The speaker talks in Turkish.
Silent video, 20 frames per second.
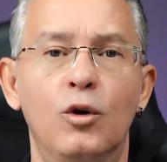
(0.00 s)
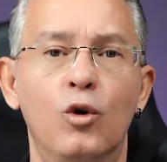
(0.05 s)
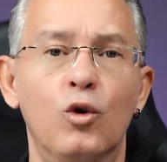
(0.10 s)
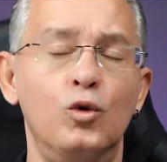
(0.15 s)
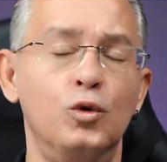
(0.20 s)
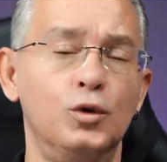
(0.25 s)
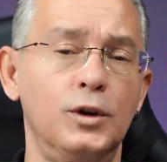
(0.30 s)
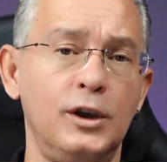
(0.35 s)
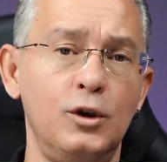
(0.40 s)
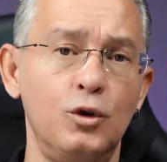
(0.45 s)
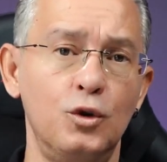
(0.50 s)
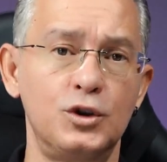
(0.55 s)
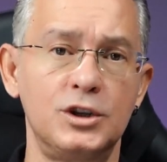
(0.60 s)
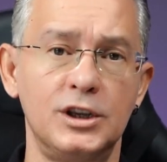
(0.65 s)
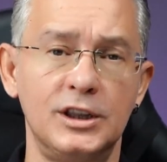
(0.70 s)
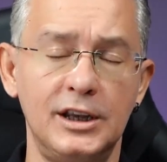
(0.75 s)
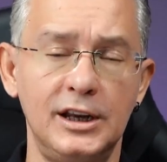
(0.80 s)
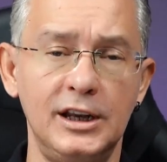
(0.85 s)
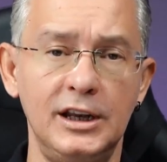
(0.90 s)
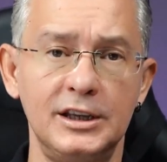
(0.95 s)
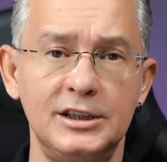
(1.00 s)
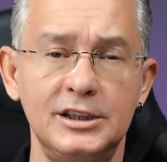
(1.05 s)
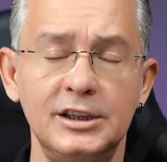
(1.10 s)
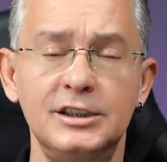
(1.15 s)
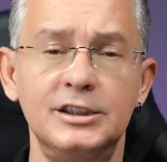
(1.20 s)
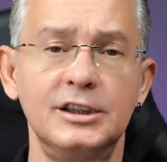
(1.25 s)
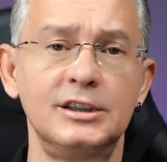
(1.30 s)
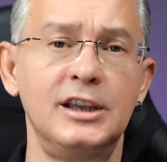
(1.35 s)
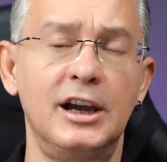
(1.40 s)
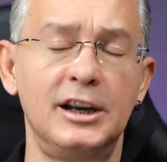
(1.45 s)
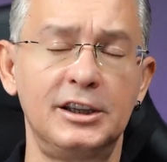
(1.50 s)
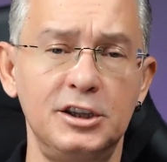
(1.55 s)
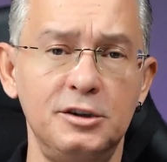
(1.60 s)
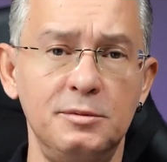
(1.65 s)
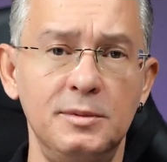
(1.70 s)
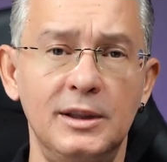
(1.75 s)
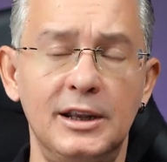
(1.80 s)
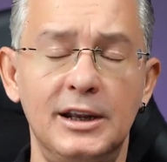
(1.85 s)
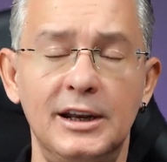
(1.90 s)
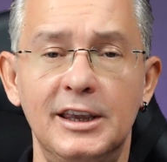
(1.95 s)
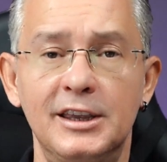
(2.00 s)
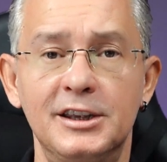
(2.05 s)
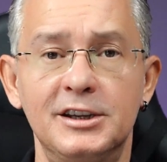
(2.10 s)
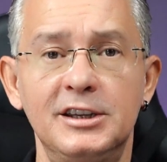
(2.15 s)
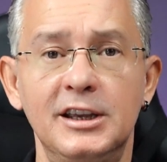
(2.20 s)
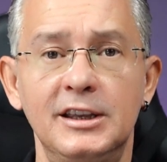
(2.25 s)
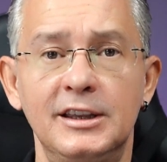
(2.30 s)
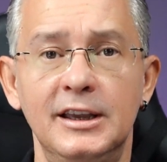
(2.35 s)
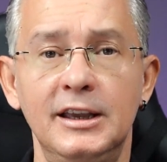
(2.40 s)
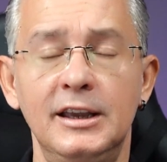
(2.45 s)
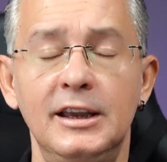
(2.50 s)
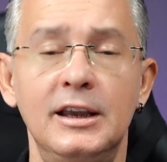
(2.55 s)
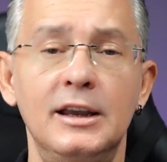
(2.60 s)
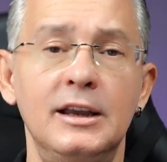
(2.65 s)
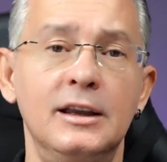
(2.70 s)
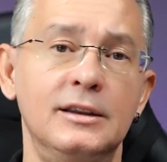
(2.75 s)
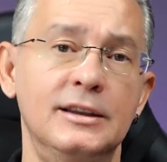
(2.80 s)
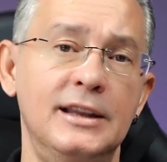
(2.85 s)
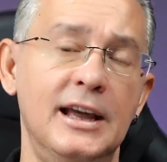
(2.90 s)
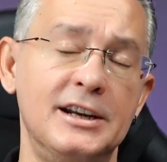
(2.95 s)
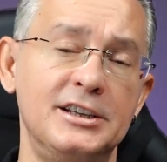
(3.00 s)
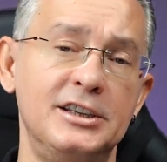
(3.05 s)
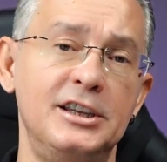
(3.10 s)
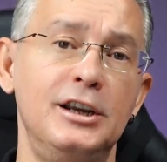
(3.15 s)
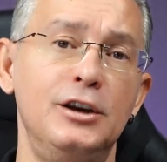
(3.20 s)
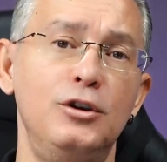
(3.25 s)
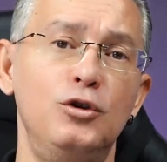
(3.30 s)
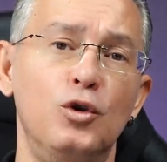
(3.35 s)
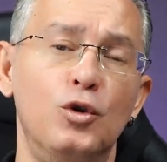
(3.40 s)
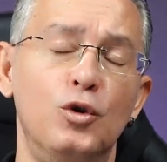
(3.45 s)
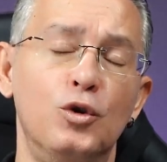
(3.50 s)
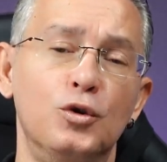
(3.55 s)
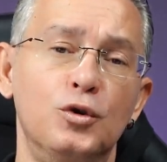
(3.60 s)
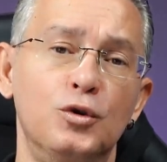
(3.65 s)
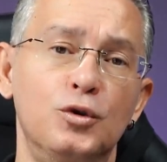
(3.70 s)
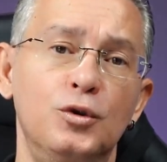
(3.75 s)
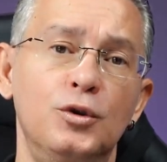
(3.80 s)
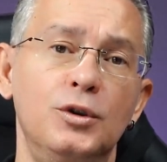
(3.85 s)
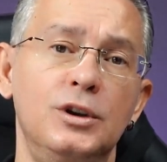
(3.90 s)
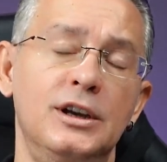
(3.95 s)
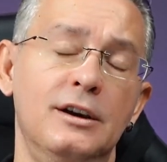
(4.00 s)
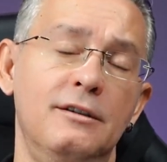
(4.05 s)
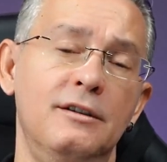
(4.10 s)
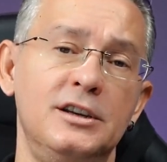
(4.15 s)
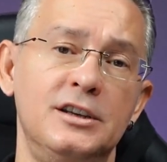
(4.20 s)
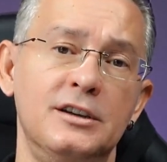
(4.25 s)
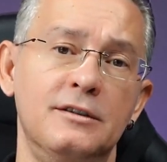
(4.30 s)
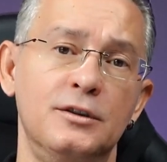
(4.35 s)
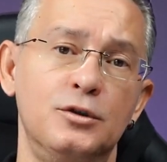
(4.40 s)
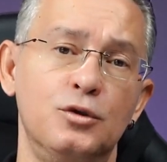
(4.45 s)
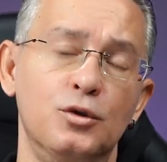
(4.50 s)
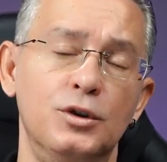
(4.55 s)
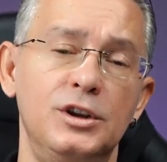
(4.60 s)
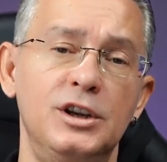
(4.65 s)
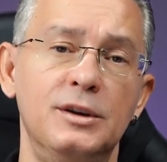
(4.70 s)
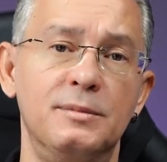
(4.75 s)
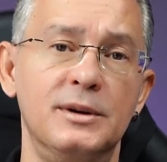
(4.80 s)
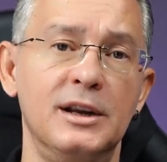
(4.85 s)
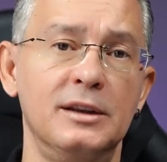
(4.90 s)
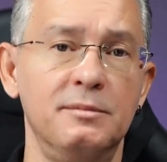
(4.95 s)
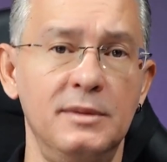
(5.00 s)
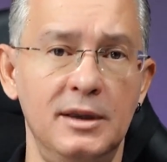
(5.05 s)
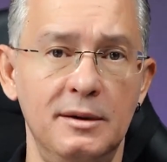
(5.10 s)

Okuldaki hocalarıyla sık sık tartışmalara girse de Derslerin yoğunluğu yavaş yavaş onu yıpratmaya